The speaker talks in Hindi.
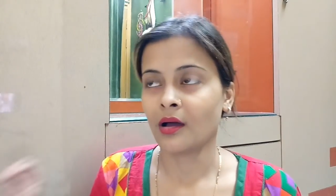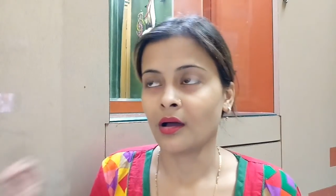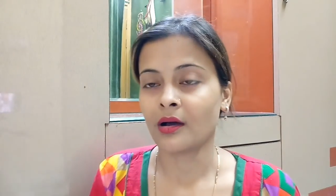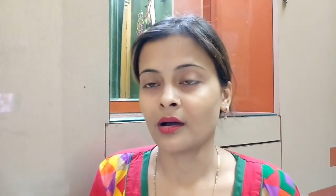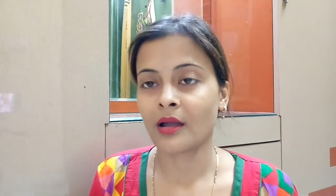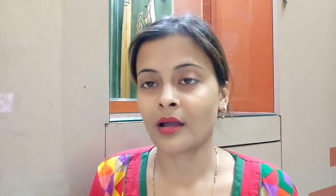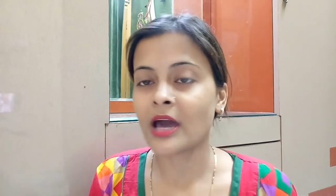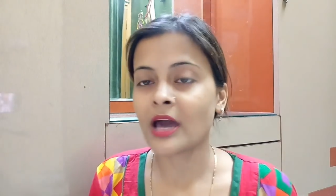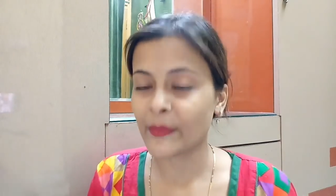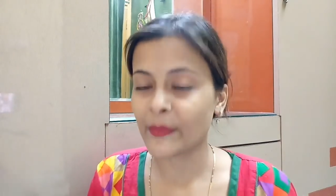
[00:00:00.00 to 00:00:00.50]

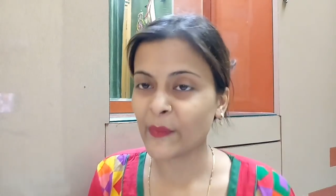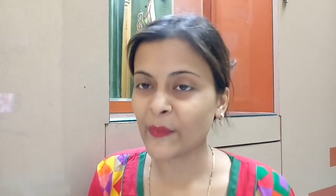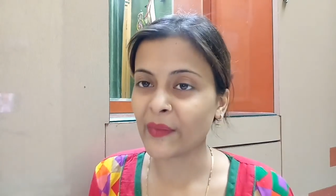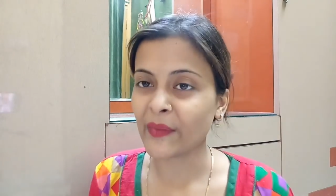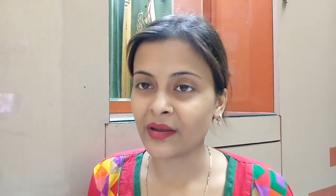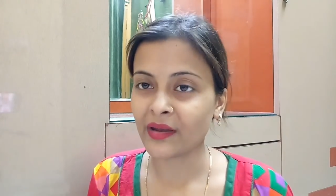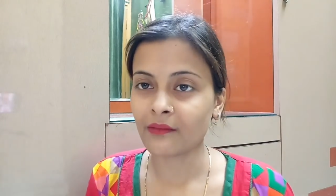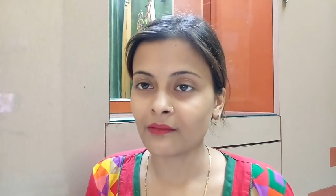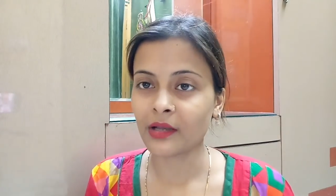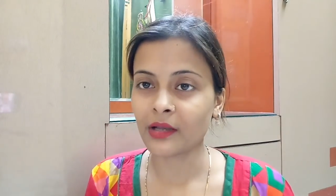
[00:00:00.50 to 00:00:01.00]
घर में
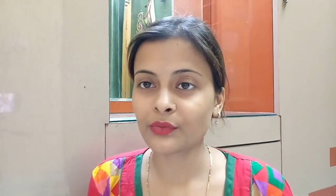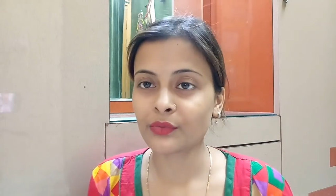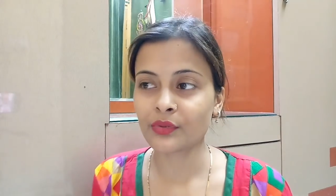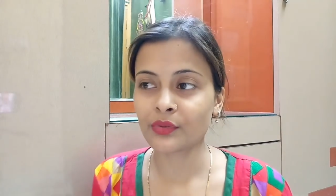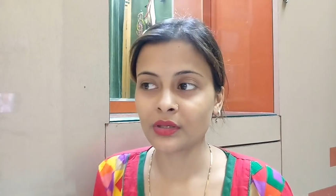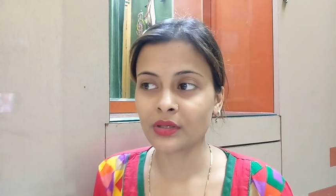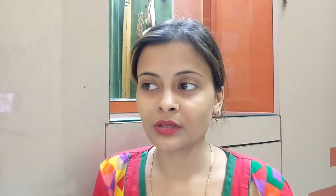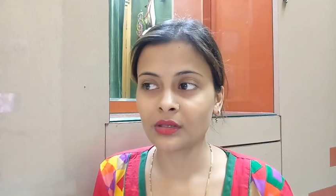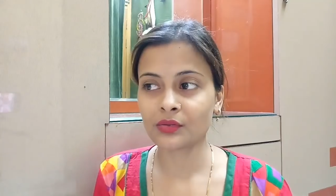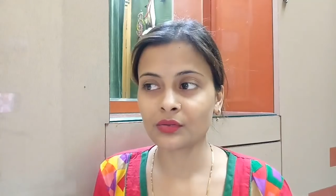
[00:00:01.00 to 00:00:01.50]
पहनने वाले
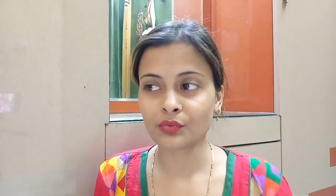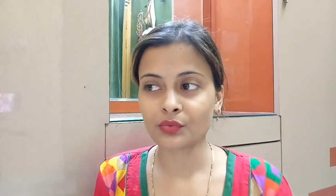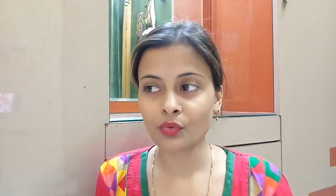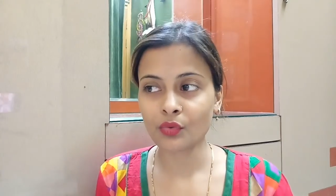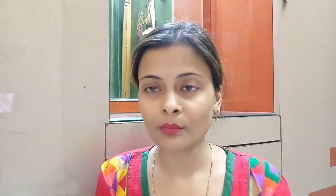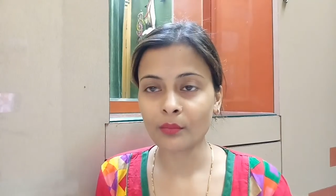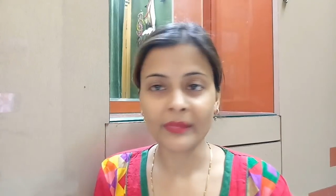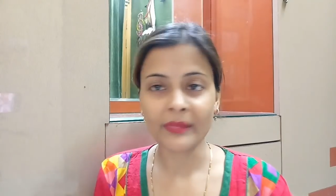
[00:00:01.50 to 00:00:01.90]
क्योंकि यू you नो know,